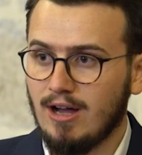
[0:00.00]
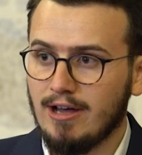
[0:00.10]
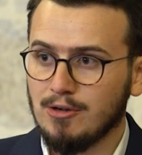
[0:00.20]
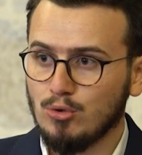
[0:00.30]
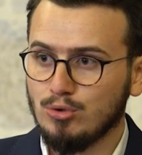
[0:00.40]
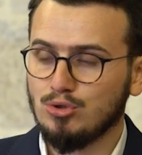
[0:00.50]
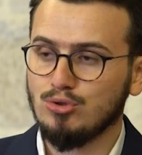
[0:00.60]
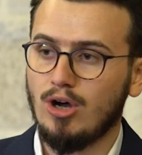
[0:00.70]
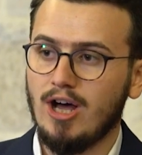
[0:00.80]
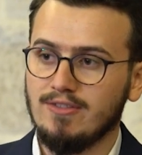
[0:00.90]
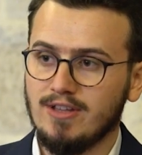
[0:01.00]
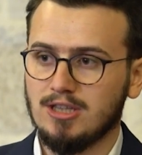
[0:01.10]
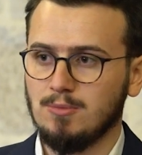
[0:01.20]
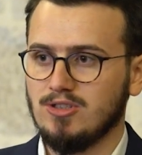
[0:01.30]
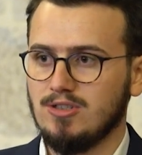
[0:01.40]
varoluşunu
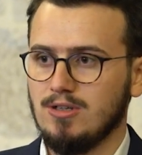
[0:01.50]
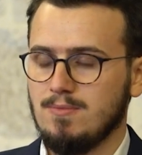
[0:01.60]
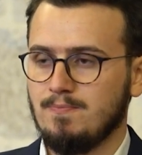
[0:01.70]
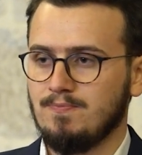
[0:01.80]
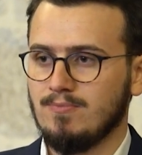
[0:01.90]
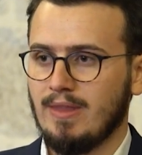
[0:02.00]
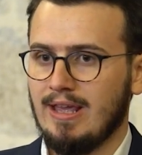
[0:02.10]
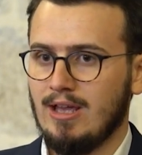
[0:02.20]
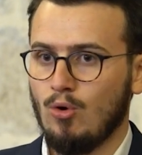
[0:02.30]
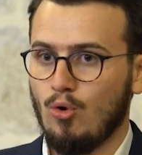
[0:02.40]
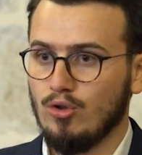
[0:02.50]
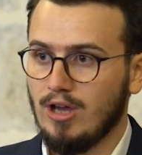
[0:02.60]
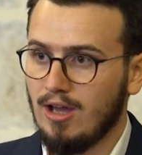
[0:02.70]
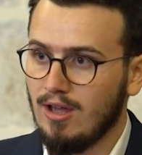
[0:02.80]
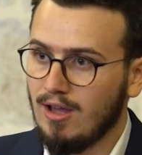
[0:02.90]
anlatması
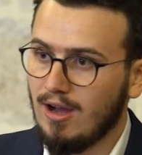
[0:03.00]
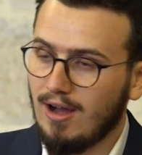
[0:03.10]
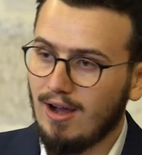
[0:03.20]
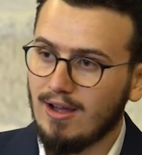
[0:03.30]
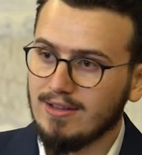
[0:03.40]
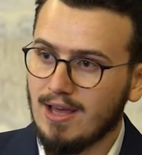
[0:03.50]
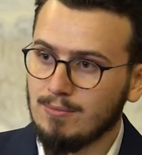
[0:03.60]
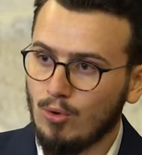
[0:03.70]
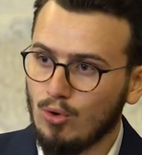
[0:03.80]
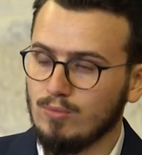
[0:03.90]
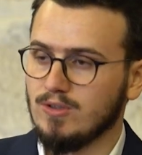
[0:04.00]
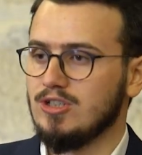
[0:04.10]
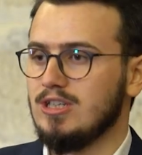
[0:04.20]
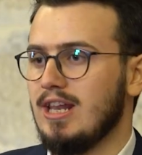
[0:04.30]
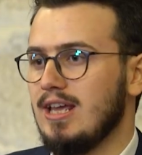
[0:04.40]
ona Adem
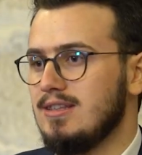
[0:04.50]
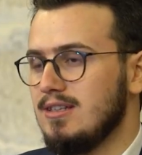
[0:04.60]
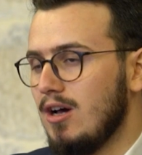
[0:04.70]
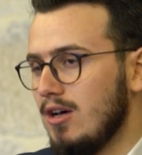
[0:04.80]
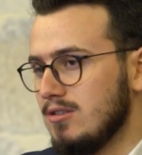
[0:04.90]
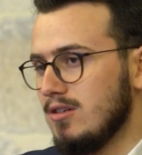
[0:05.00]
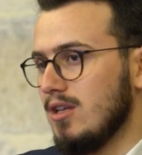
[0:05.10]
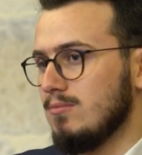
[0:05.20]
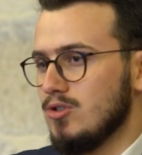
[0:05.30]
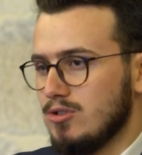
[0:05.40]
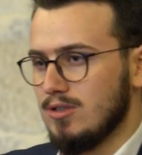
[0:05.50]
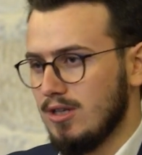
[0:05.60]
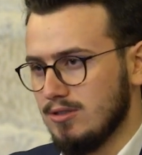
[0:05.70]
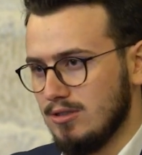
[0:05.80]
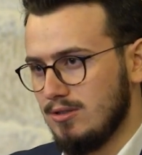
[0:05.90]
olması gerektiğini
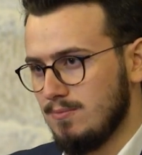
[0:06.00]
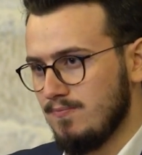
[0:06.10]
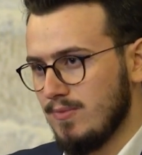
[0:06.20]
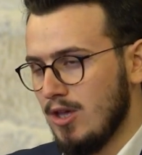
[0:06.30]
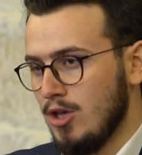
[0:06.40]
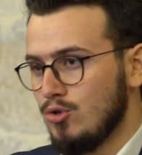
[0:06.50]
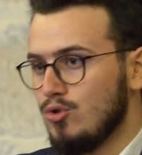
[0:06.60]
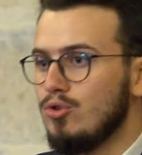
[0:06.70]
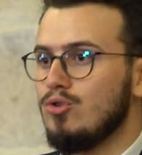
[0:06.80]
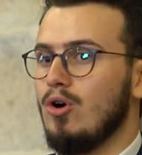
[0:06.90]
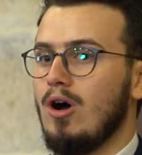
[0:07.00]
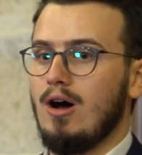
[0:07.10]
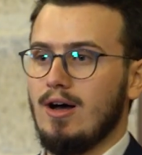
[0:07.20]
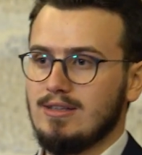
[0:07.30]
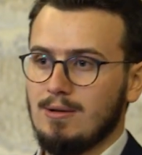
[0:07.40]
hatırlatmasındandır. Çünkü
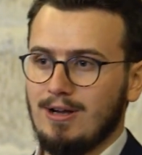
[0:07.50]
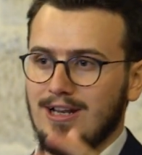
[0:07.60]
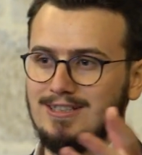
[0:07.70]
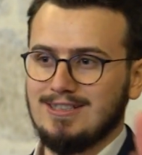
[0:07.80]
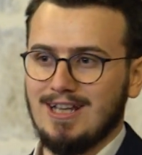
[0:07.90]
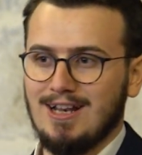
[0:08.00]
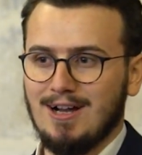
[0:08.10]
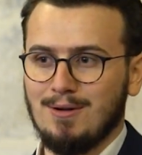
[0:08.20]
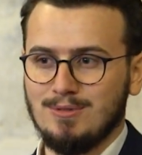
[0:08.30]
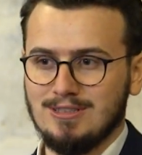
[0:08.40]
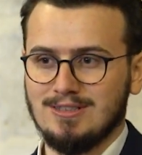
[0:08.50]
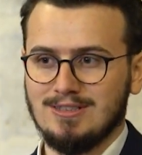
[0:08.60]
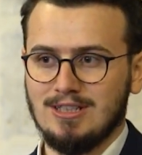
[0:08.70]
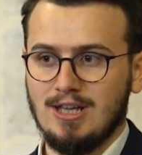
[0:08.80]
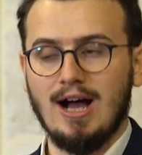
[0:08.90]
Adem Aleyhisselam'ın
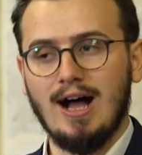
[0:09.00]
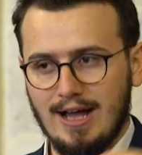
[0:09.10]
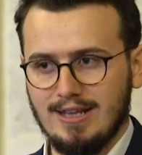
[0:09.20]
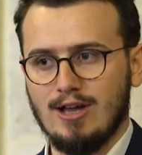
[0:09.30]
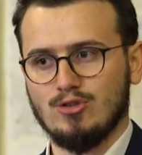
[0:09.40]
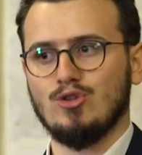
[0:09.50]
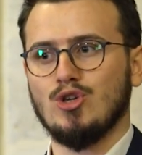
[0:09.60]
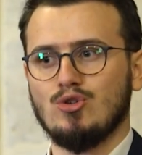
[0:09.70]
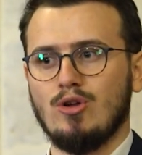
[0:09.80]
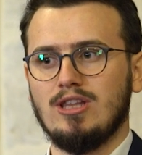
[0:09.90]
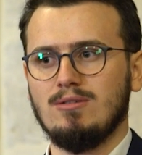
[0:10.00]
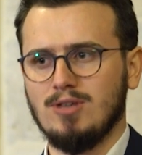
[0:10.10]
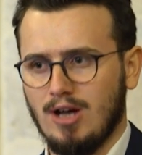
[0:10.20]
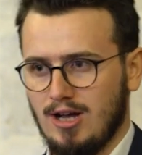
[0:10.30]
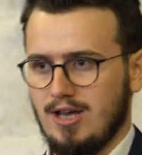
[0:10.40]
hani az önce söyledim
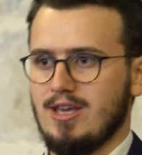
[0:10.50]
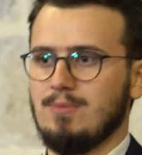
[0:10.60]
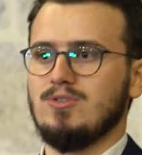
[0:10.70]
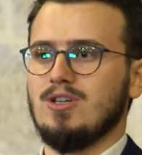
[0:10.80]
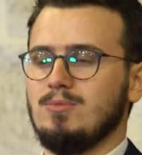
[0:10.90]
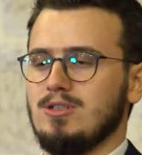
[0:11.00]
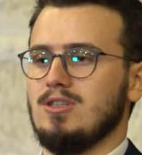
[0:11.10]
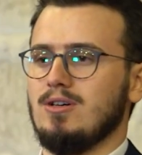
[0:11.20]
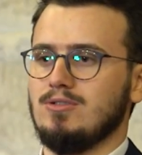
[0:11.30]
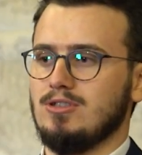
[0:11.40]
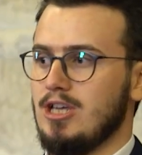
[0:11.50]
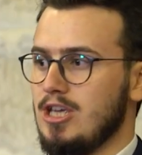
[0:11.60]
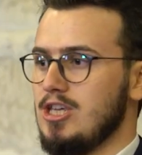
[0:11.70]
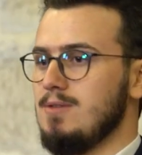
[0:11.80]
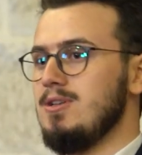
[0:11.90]
ya Ademce bir tavır,
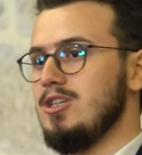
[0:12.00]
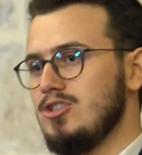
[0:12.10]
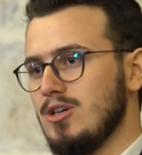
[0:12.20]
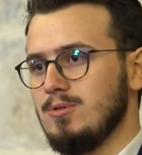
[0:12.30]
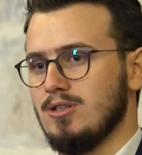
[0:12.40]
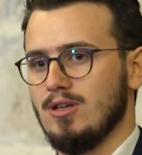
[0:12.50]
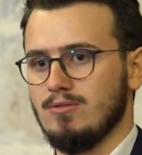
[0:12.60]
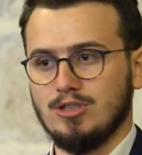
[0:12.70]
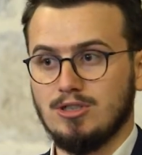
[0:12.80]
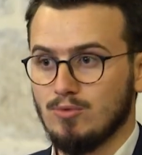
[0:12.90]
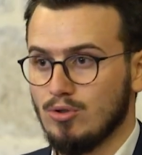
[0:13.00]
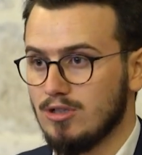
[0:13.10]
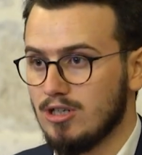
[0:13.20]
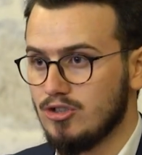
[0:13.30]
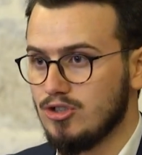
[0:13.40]
İblisce bir tavır. Şimdi
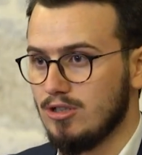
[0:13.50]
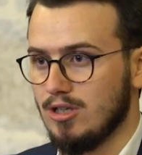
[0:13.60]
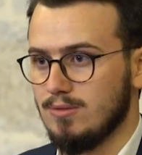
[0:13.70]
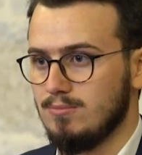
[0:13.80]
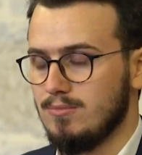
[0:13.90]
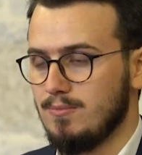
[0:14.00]
onları açıklayalım.